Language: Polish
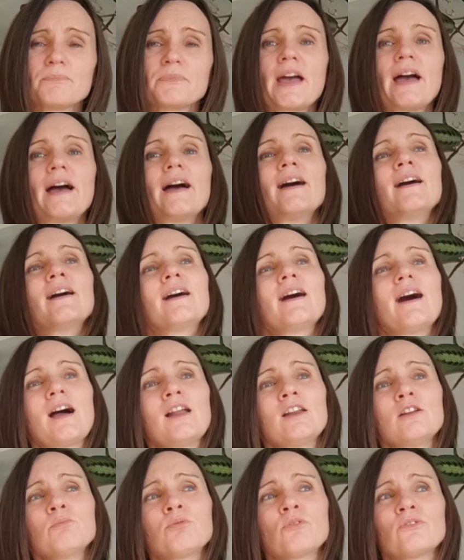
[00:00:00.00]
ale
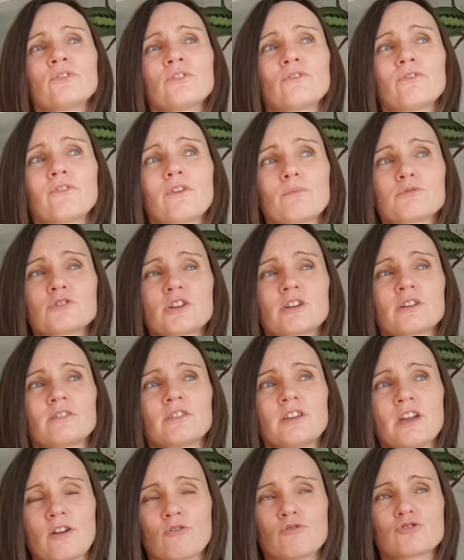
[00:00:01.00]
powiem Wam, że jako, że
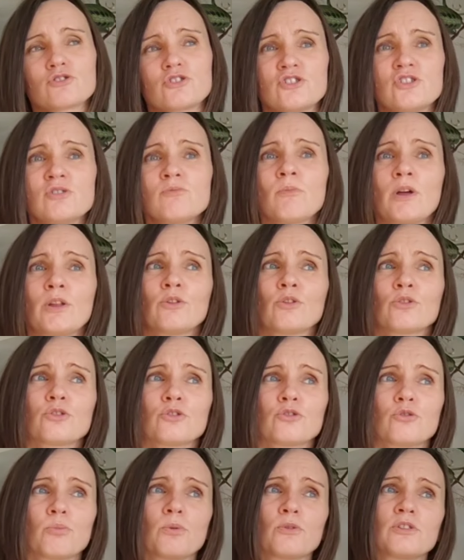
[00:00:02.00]
zima, no to to
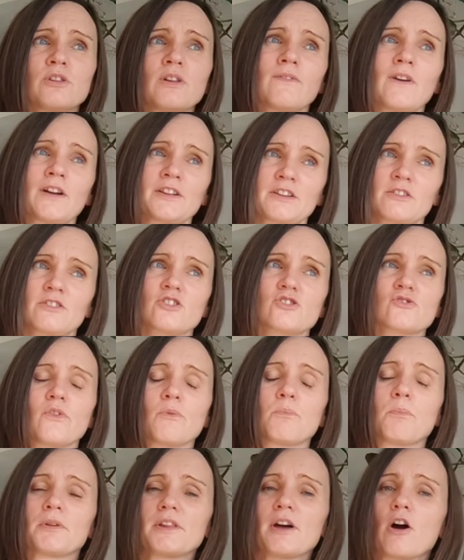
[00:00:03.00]
podlewanie też wypadało
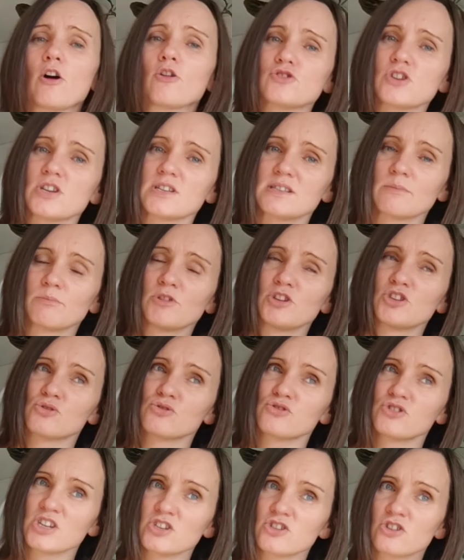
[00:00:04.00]
czasem i co
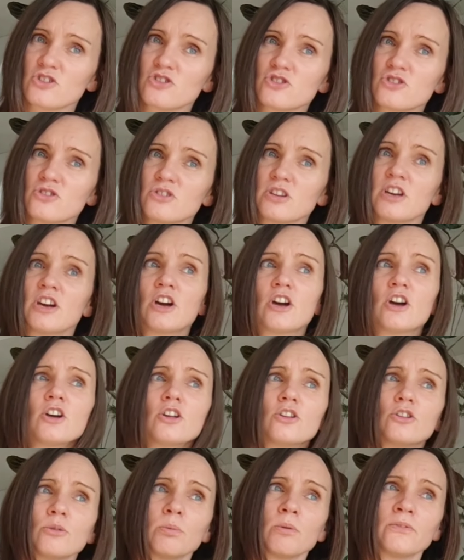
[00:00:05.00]
10 dni, no bo
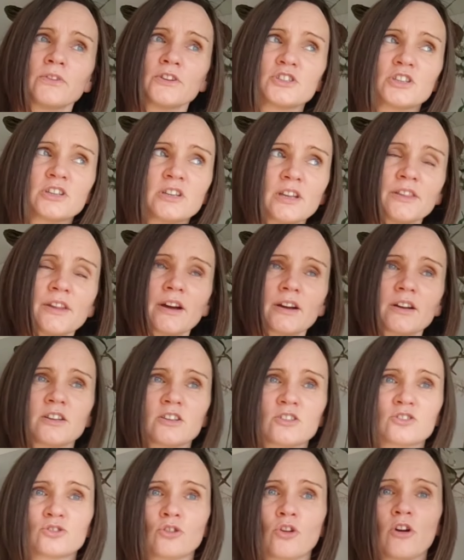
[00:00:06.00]
wiecie, jednak jest trochę w
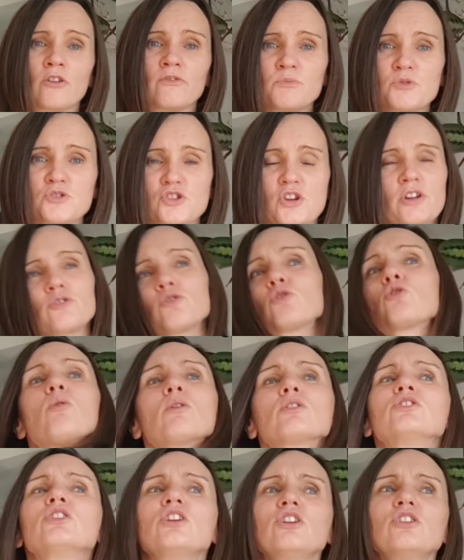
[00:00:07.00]
mieszkaniu chłodniej
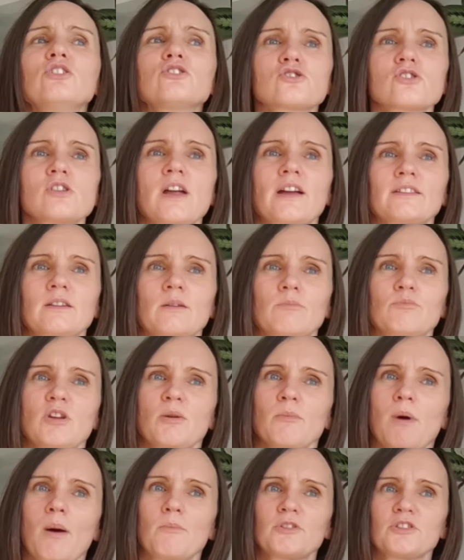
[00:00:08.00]
niż latem, nie mamy
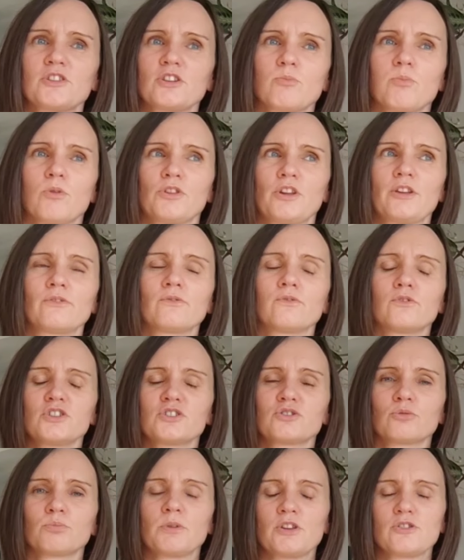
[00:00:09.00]
tych ponad 25
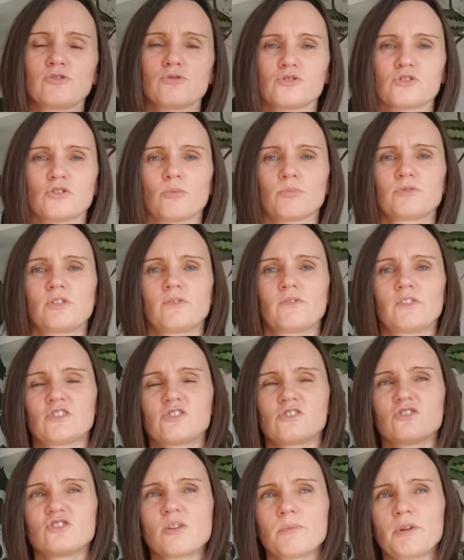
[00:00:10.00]
stopni, więc i ziemia
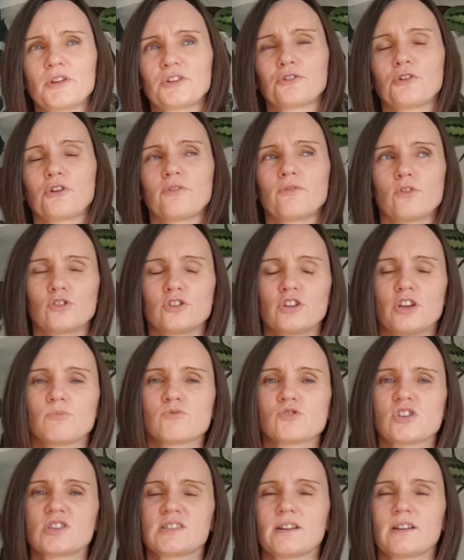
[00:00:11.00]
trochę wolniej przesycha.